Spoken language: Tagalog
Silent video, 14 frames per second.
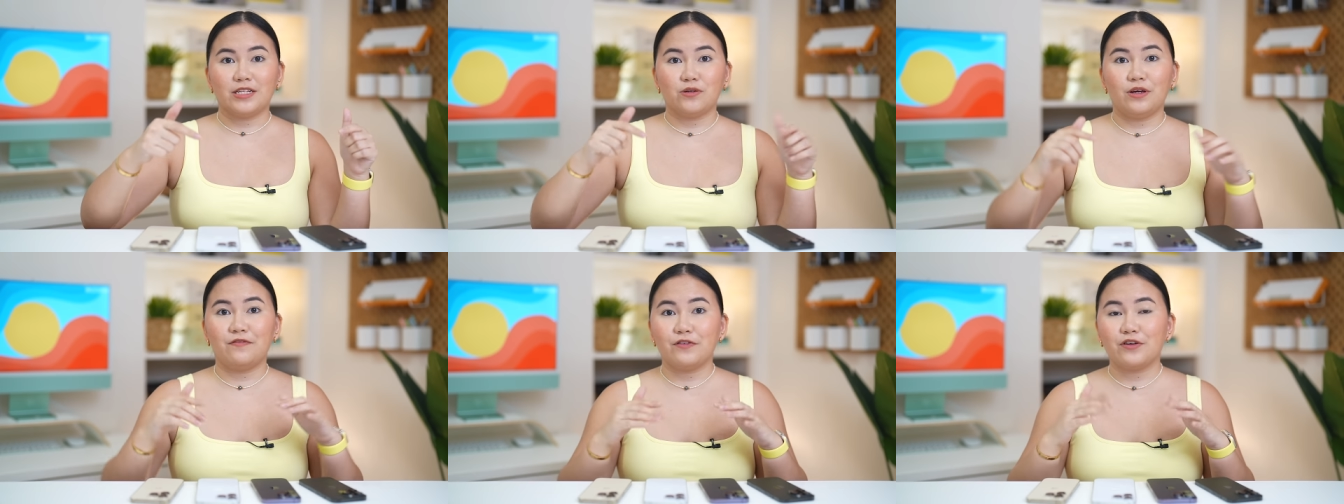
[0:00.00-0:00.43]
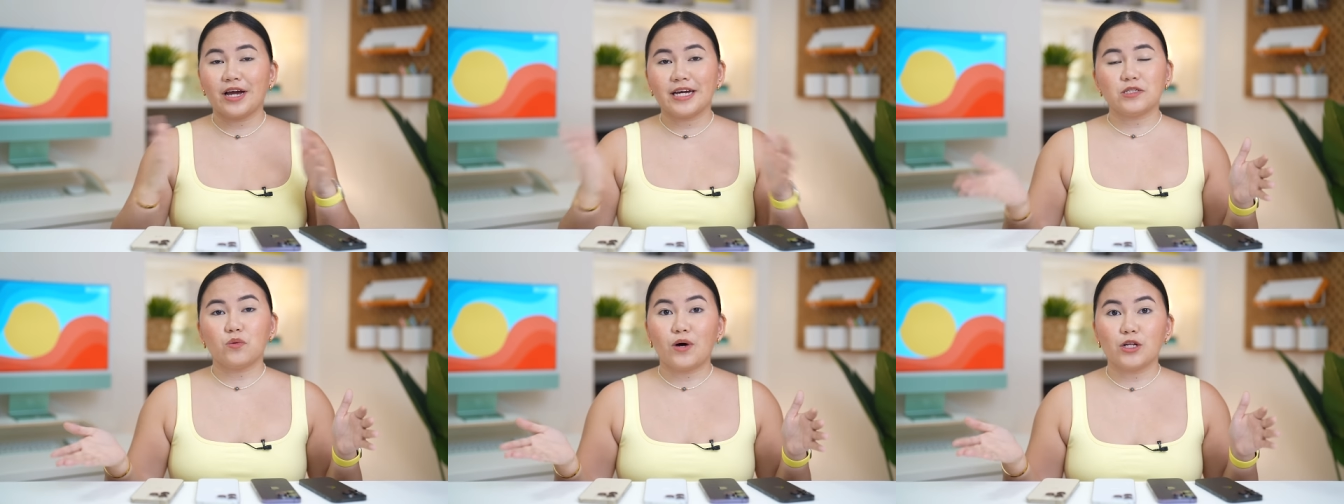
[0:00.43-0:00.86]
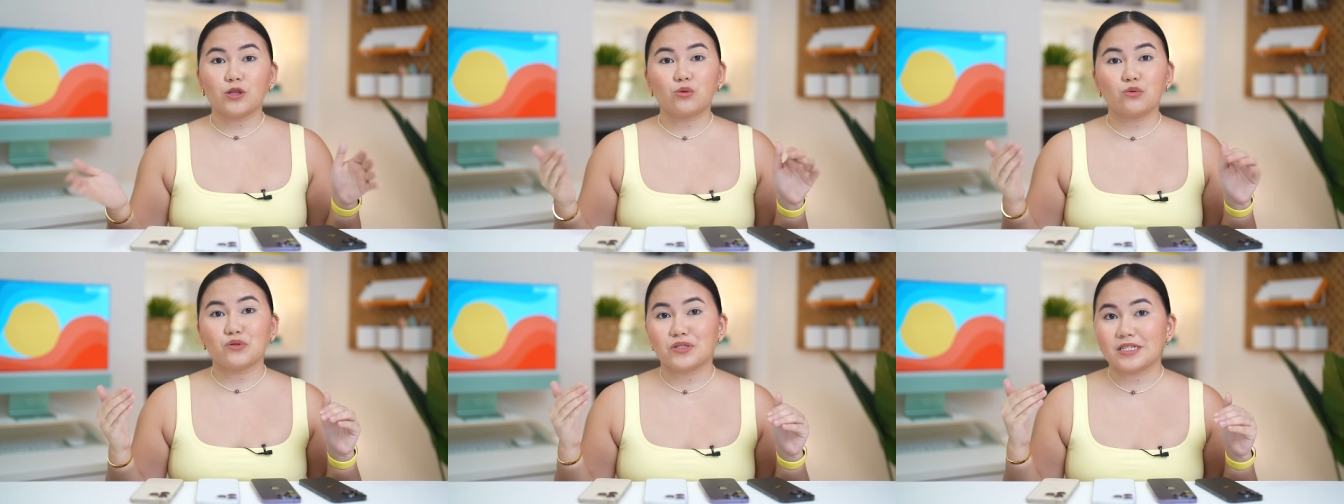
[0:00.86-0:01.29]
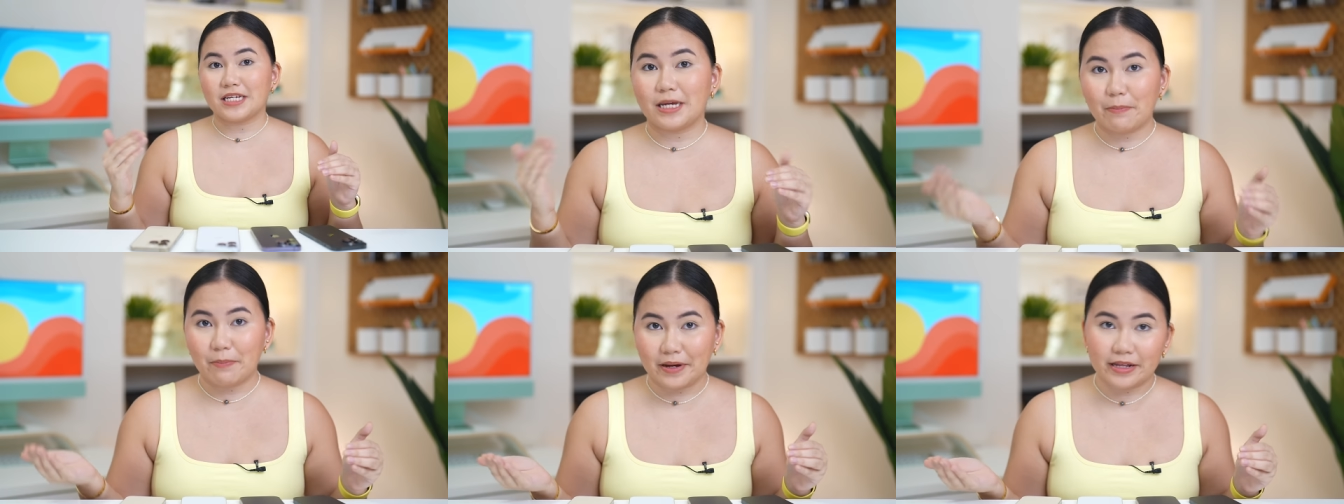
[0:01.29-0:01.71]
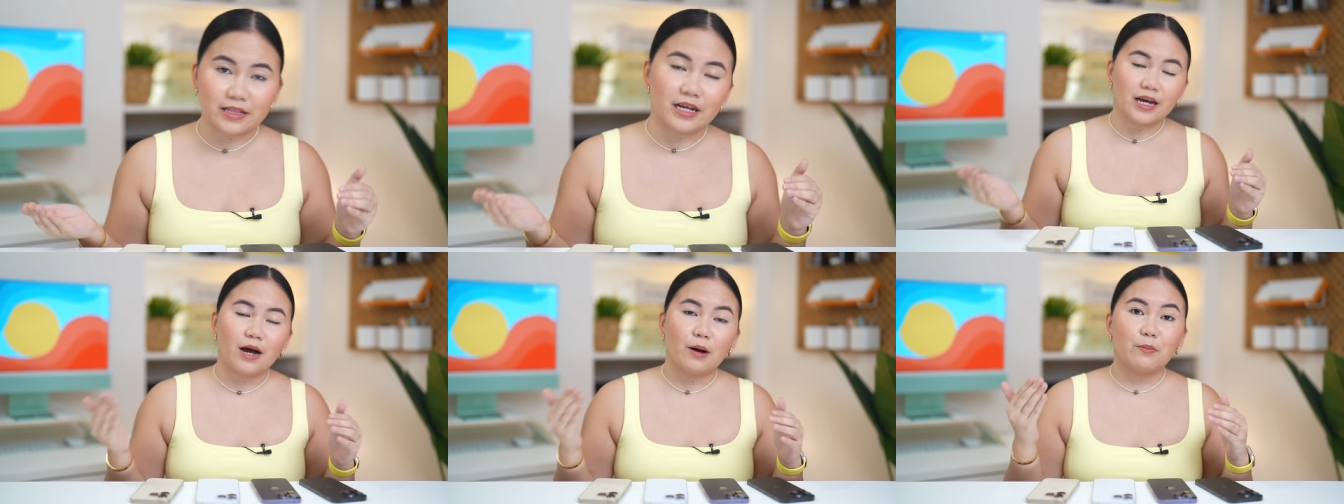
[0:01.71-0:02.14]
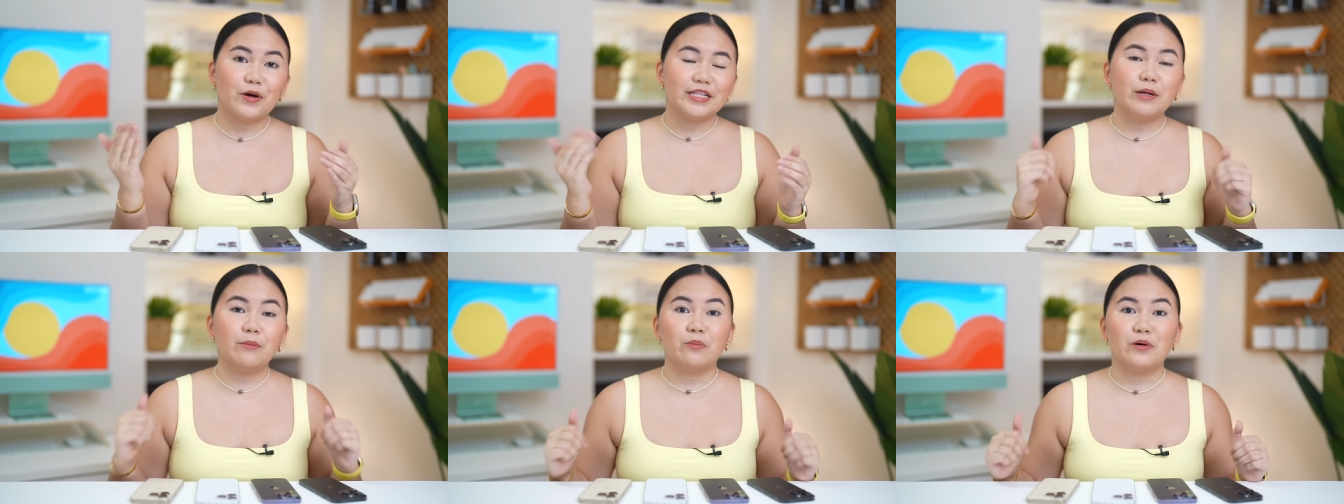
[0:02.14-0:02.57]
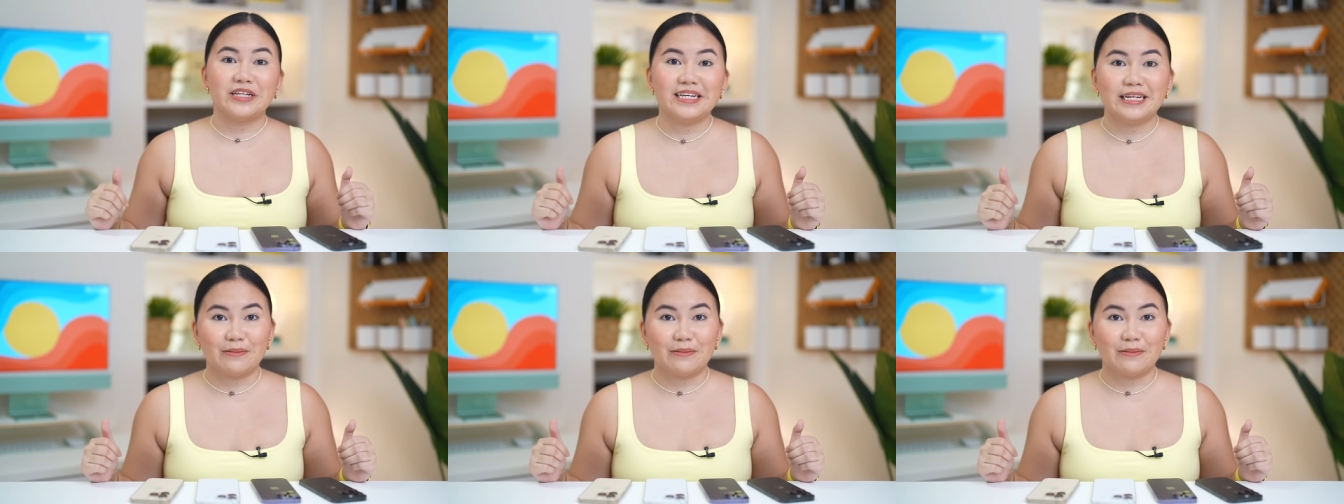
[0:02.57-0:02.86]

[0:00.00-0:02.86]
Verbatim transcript: So if you guys want to skip it, pwedeng pwede